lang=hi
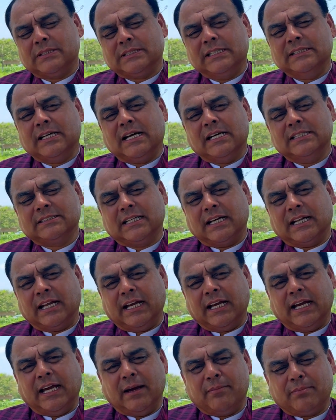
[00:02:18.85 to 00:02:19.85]
पसंदाज
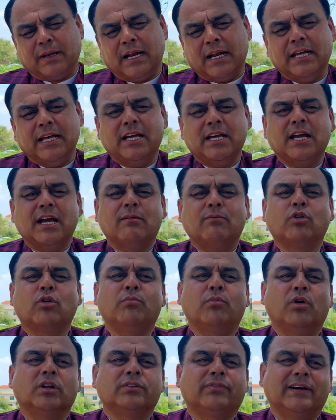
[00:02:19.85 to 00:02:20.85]
करेंगे अपने लिए ये आपको
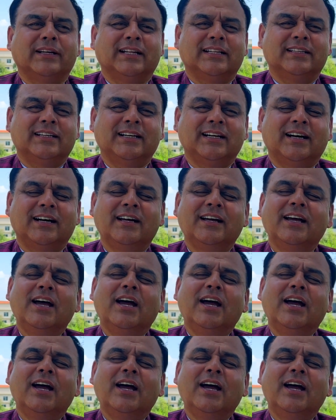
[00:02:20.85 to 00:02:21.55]
बहुत फ़ायदा देगा